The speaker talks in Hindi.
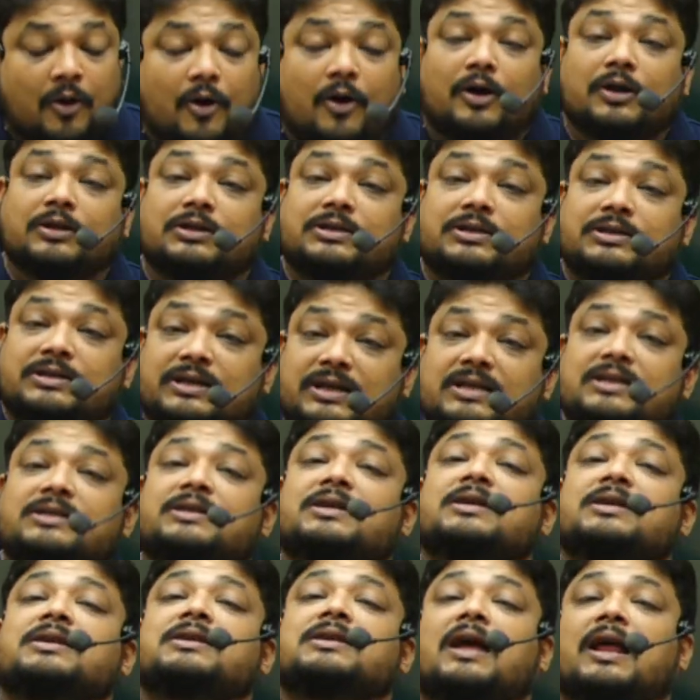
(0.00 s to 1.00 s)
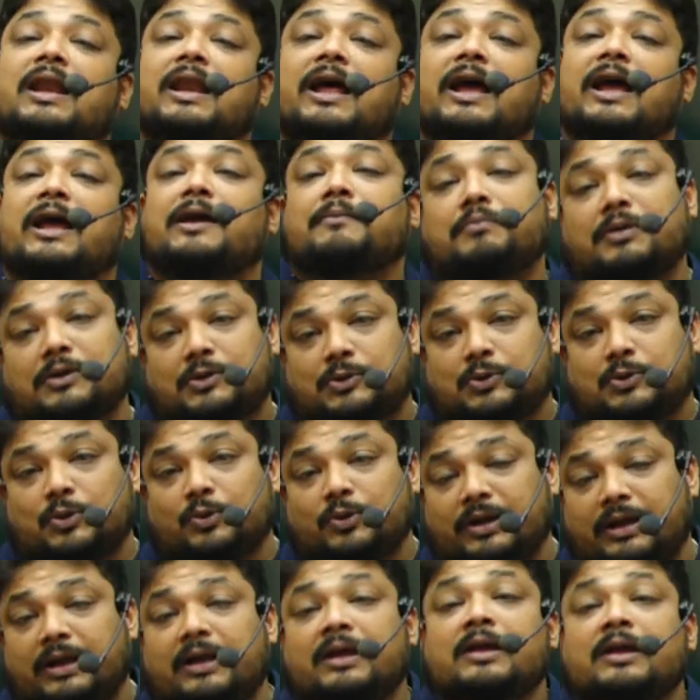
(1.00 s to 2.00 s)
और जिन जिन नलायक बच्चों
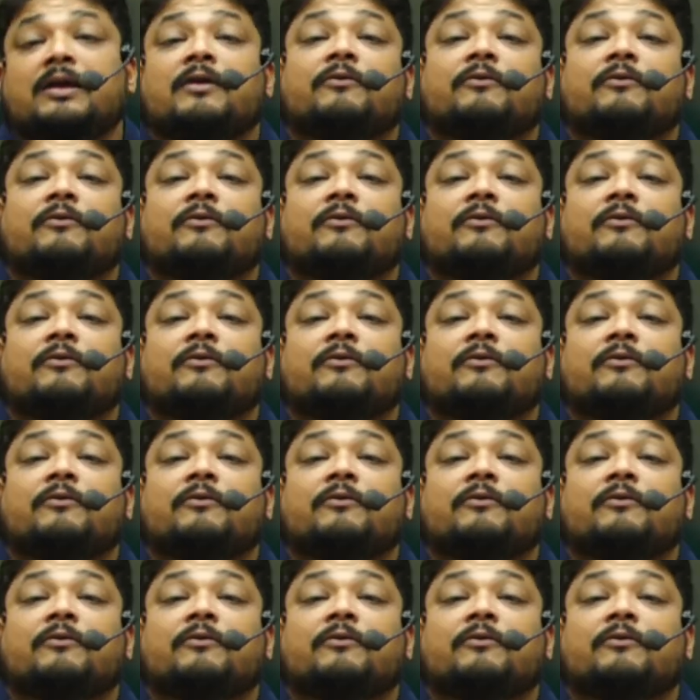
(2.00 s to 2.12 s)
ने